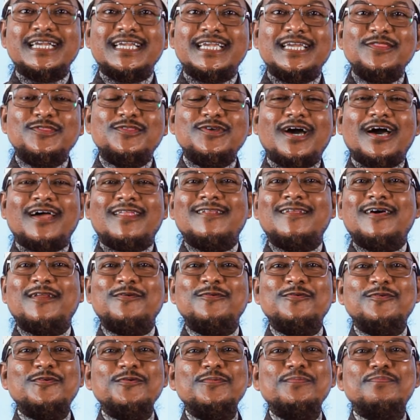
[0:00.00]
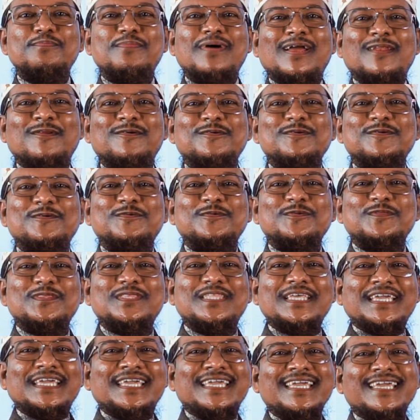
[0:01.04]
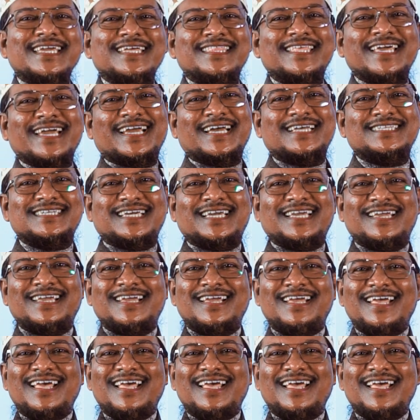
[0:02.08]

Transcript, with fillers: কিন্তু আল্লাহর হুকুম পালন করতে গিয়ে দেখা যায়